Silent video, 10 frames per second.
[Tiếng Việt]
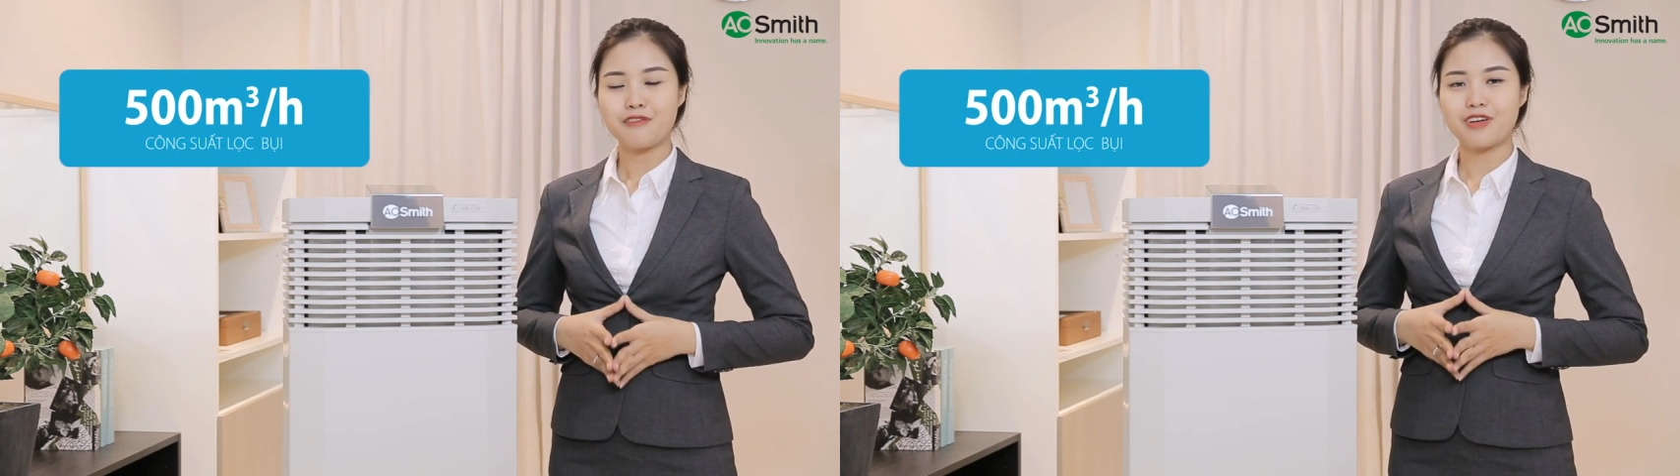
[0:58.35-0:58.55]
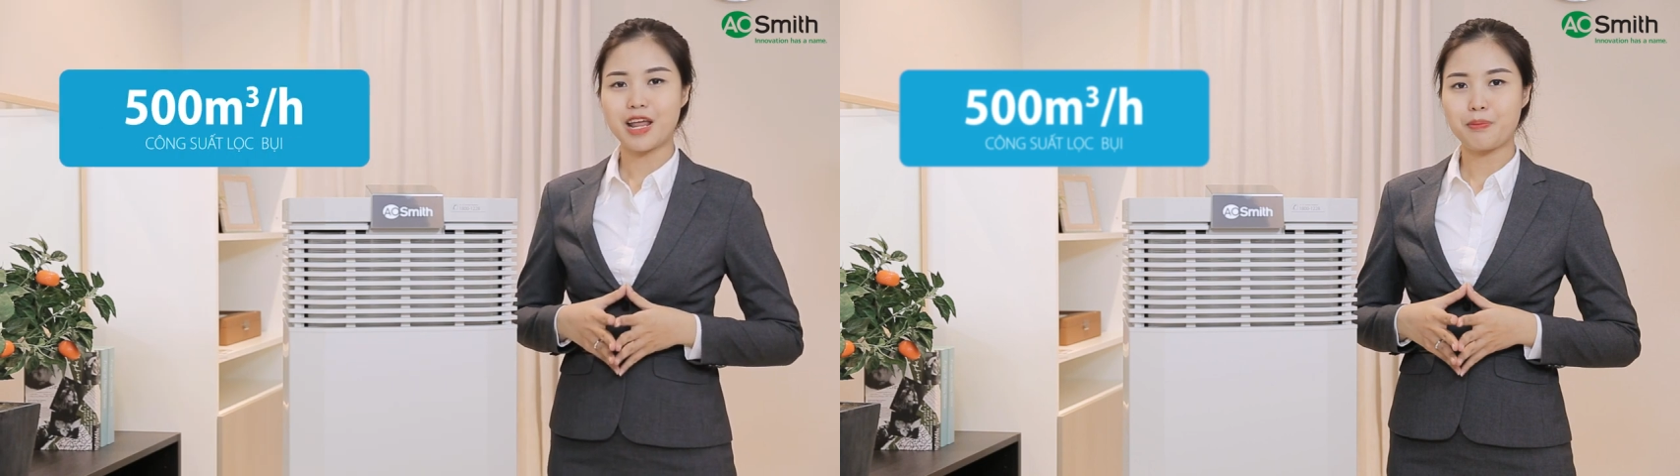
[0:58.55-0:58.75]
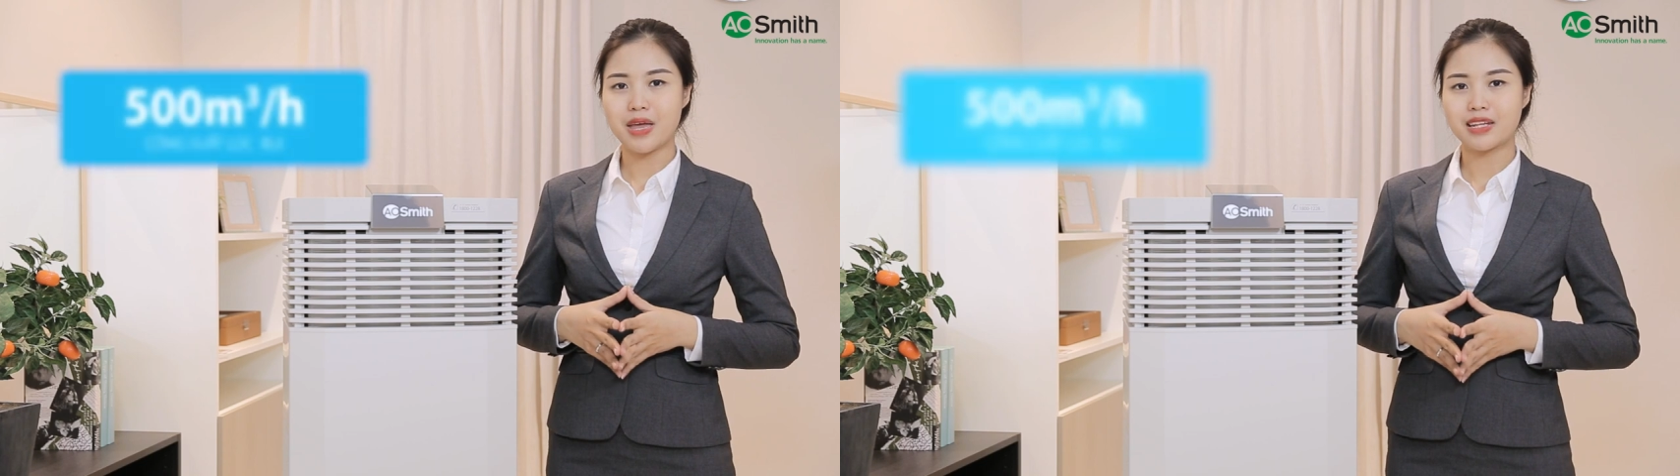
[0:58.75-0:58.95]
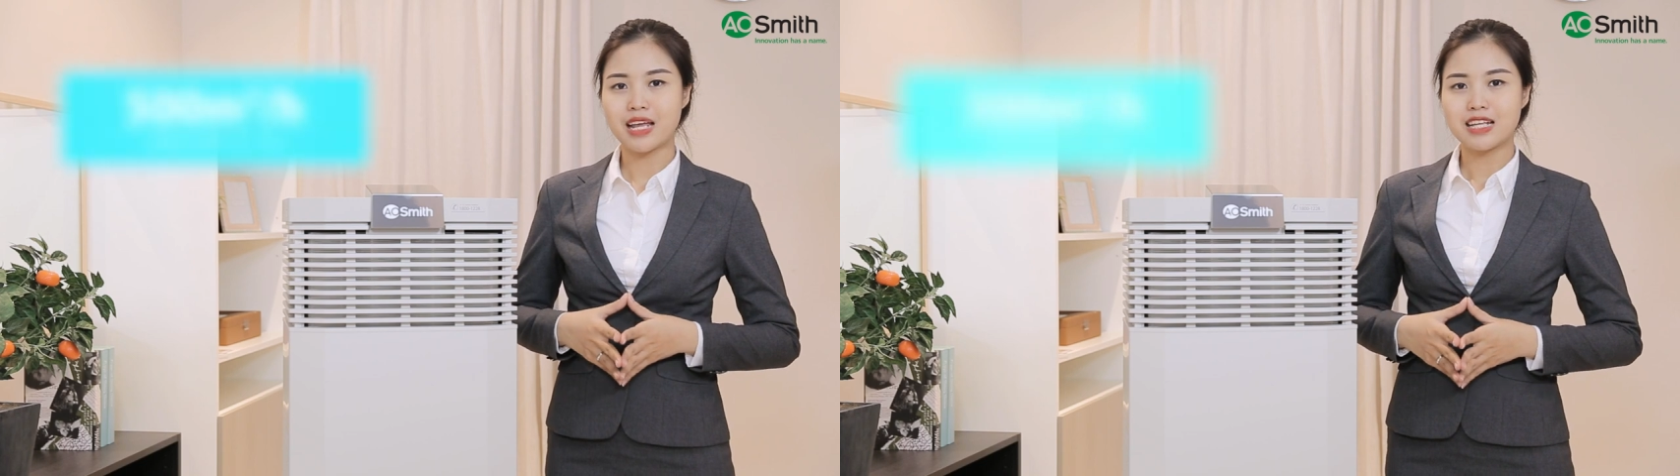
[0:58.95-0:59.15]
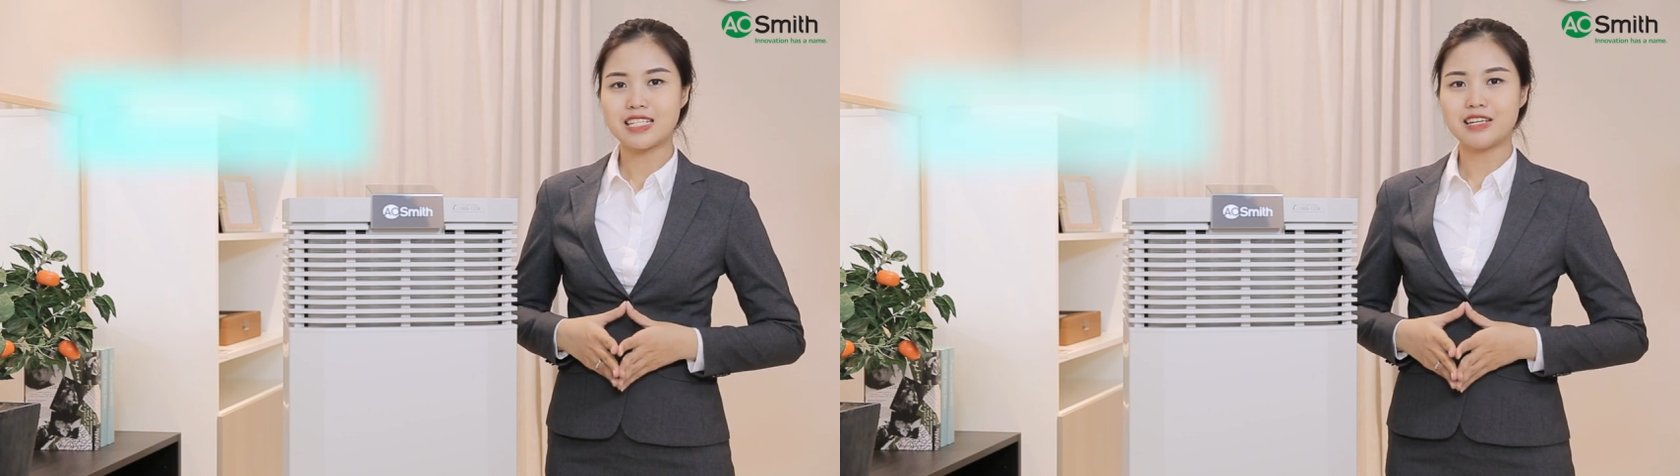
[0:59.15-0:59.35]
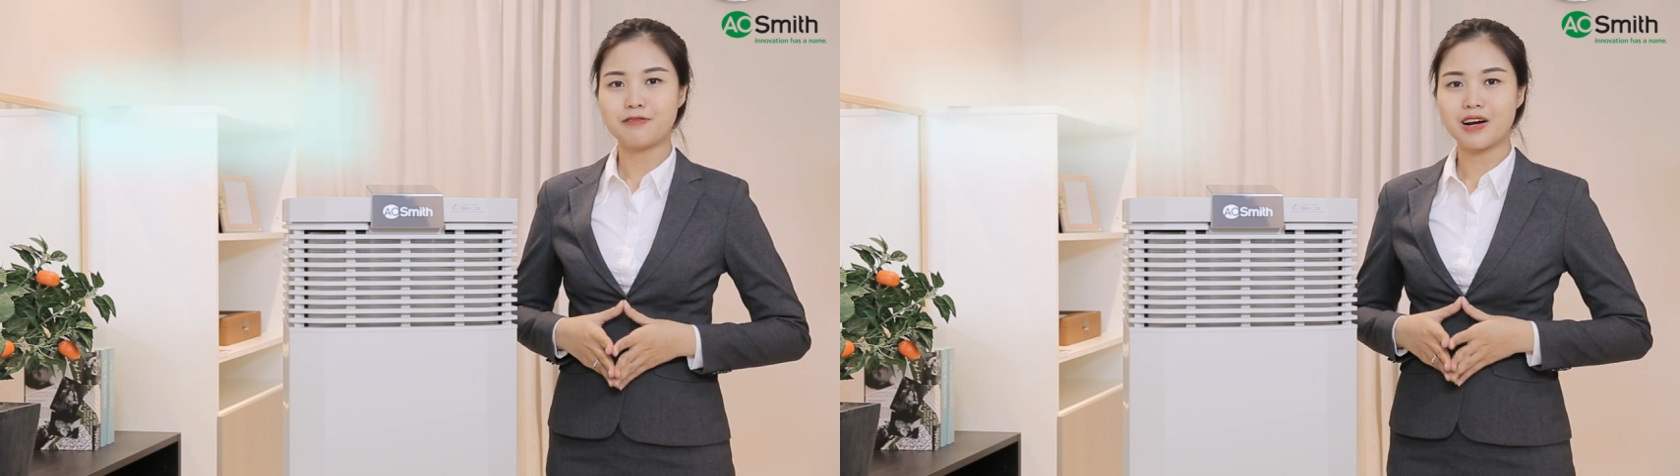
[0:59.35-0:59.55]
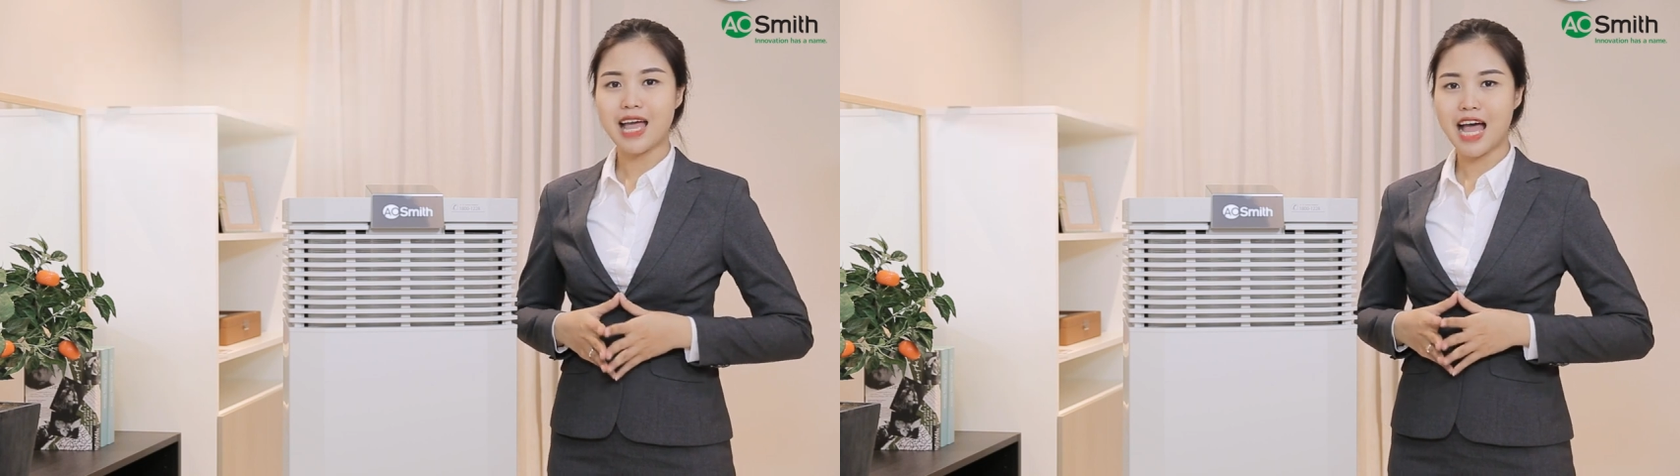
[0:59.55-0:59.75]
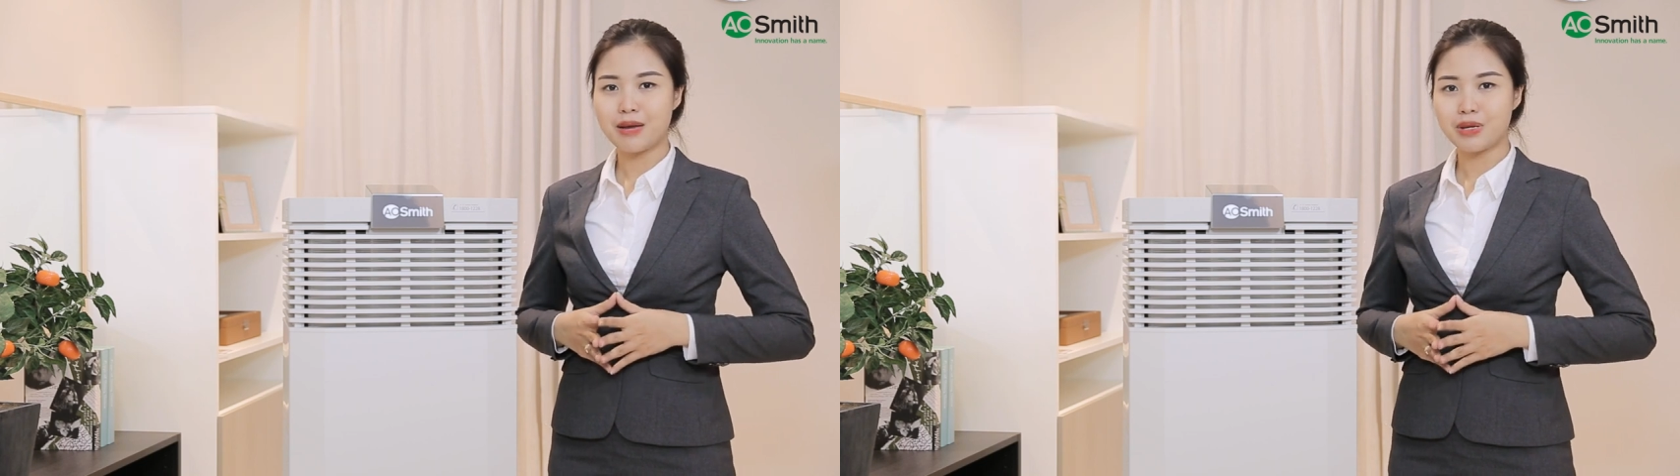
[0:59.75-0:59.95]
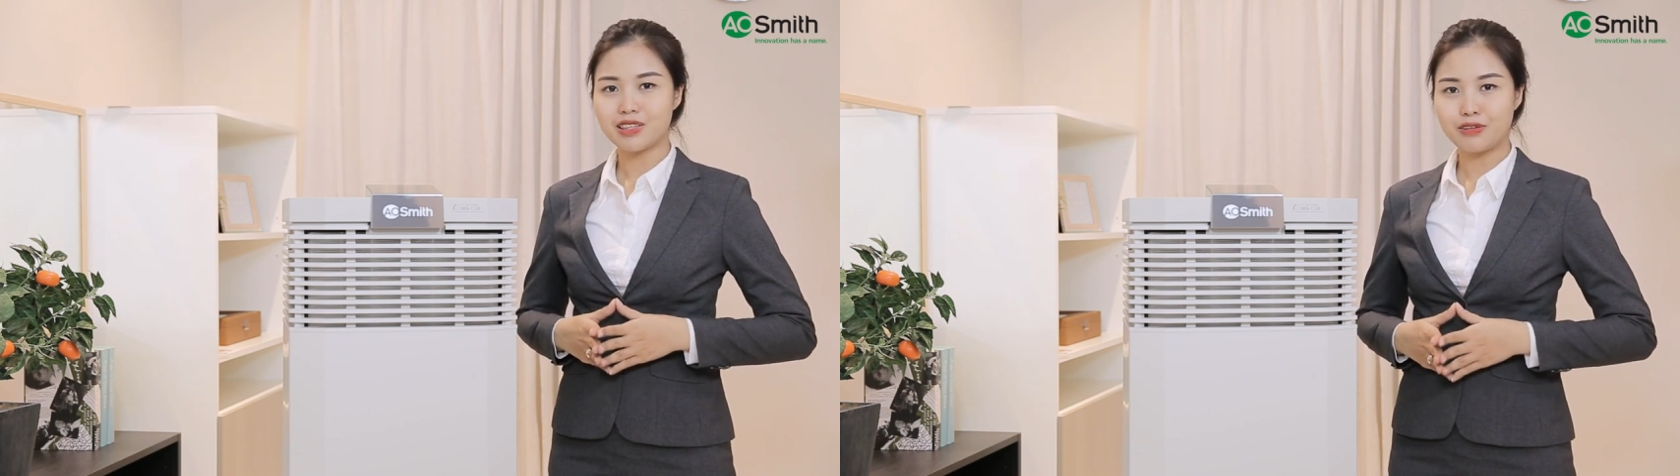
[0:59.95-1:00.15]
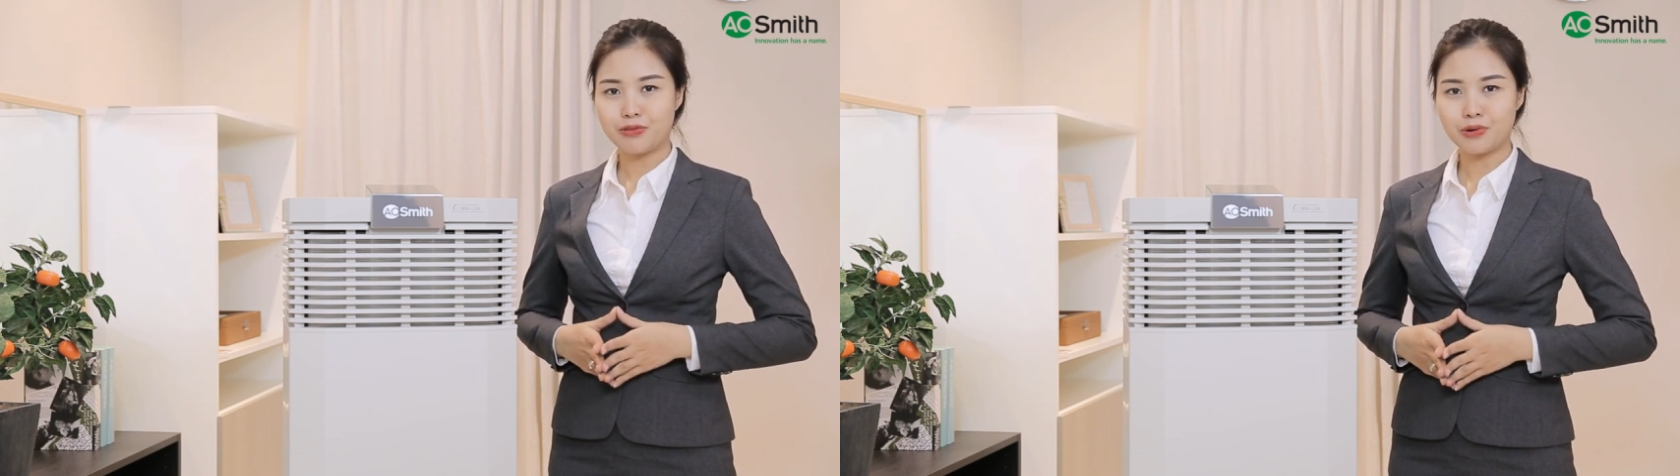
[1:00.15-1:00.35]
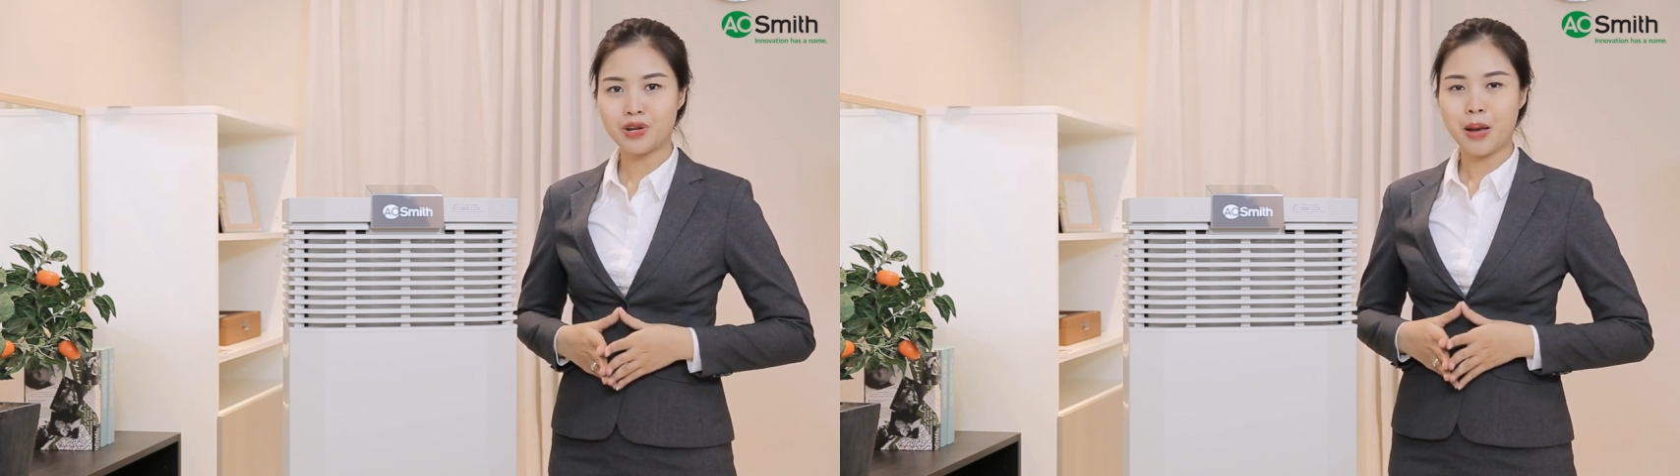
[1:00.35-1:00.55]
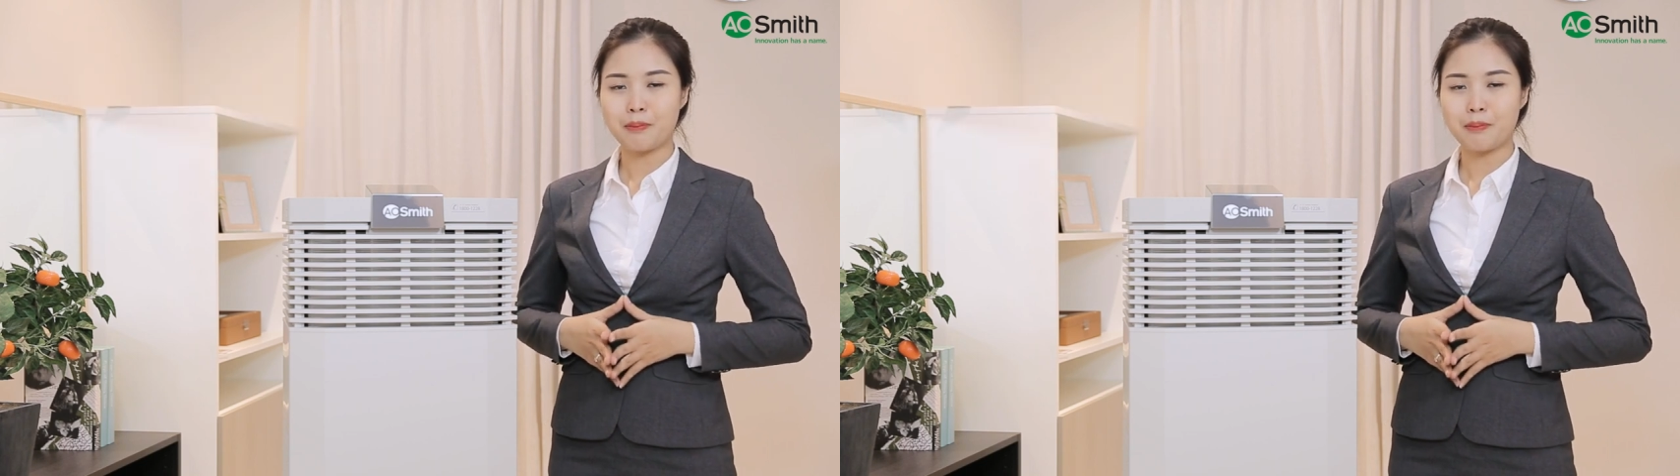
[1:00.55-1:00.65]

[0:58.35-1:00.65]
Và đặc biệt, chỉ với 24 phút,